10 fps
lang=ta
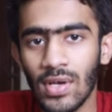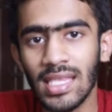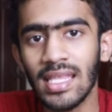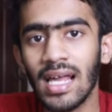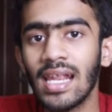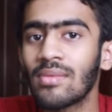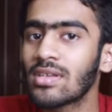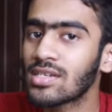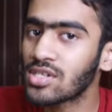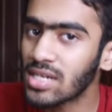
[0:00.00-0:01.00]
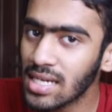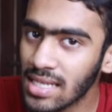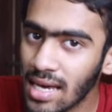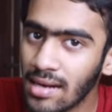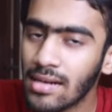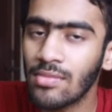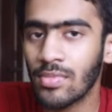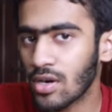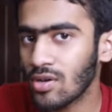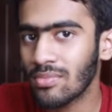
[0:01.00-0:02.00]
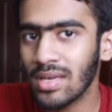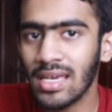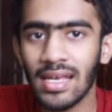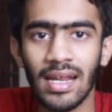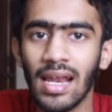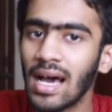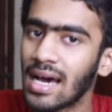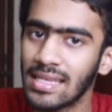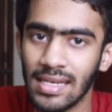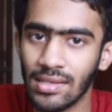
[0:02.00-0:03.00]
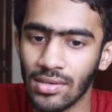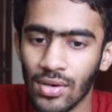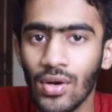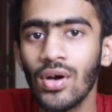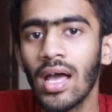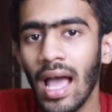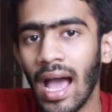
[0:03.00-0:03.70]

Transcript: ஸோ அதனால் நம்மளுக்கு ஸ்ட்ரிங்கை தான் ரிட்டர்ன் பண்ணணும் அப்படிங்கிறனால அதை எடுத்துக்கிறோம்